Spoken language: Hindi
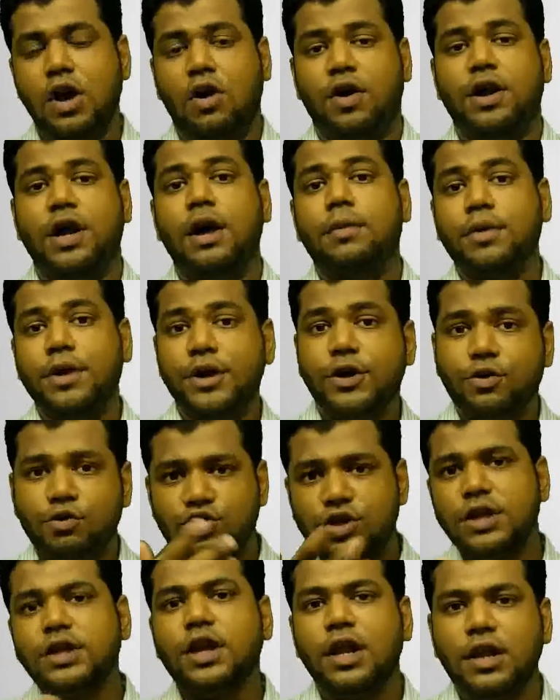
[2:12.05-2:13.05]
और अगर आप
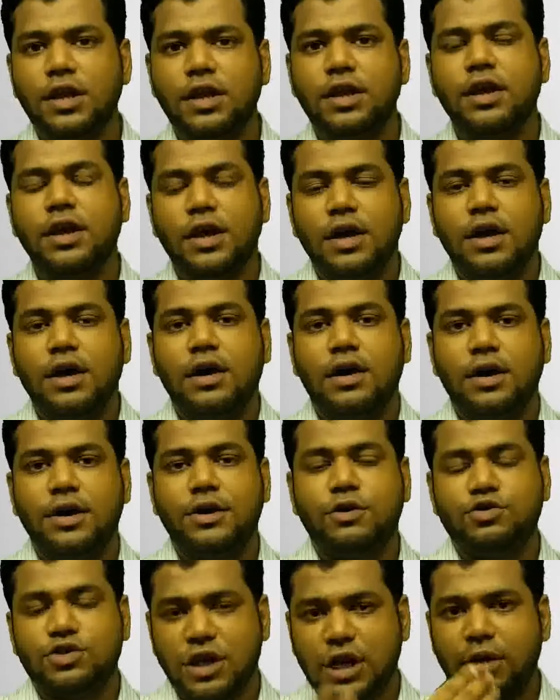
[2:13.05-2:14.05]
इंट्रूजन के लिए
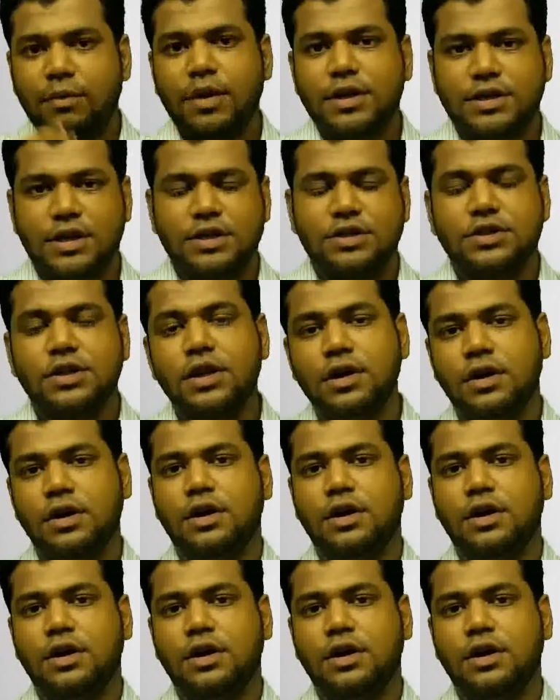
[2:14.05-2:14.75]
इंट्रूजन का मैसेज